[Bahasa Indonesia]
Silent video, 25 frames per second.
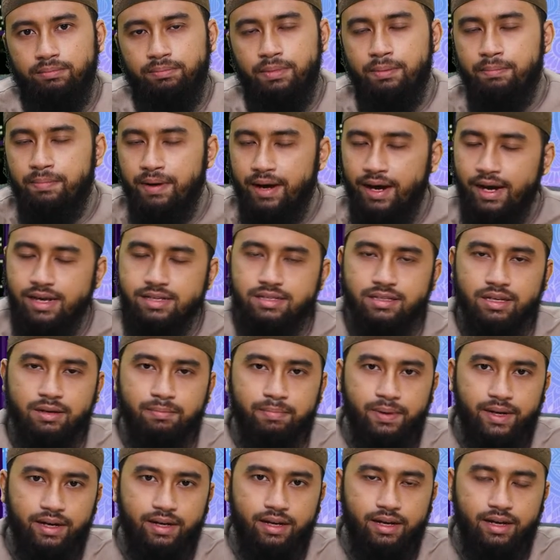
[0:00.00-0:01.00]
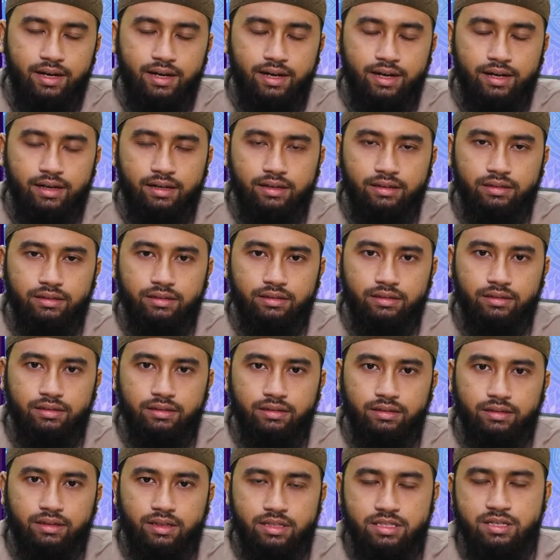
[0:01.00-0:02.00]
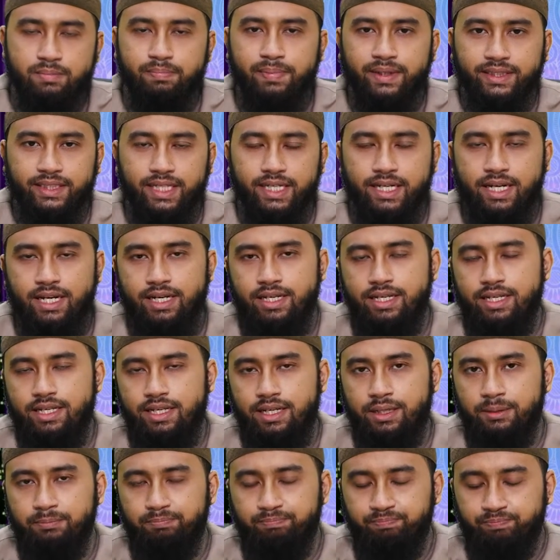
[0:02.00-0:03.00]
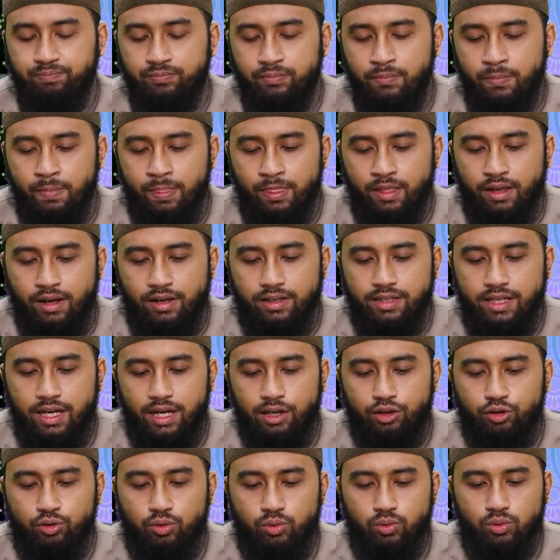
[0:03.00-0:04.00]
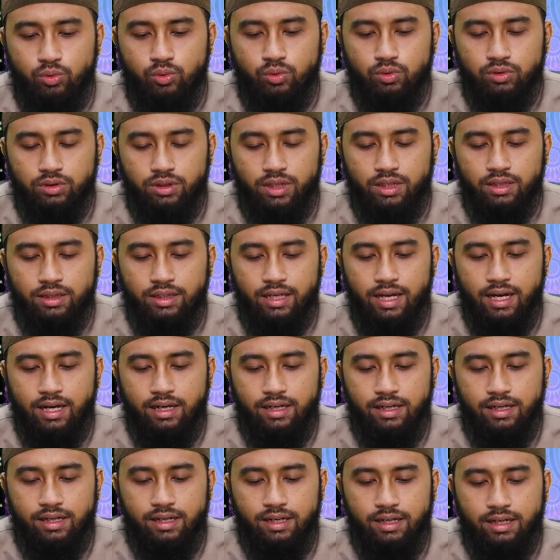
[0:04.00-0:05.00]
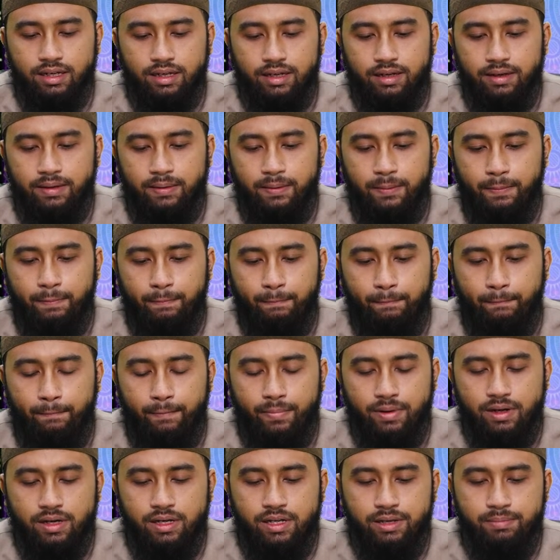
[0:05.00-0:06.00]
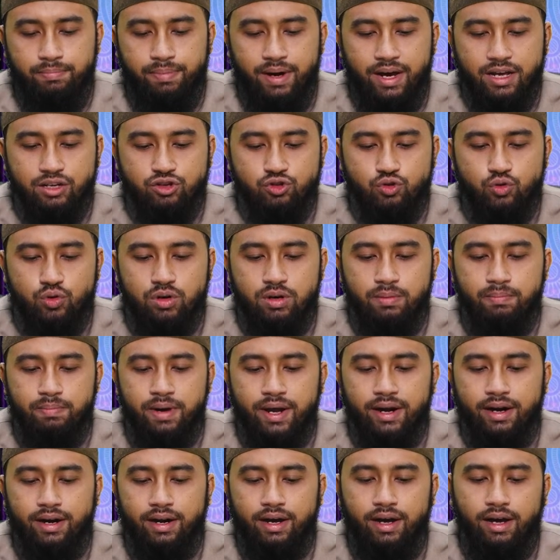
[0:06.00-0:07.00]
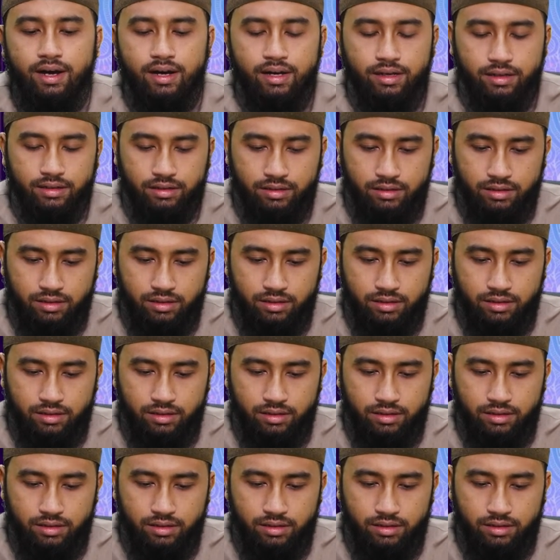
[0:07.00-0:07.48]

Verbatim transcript: pembahasan pada kesempatan kali ini yaitu tentang libasul mar'ah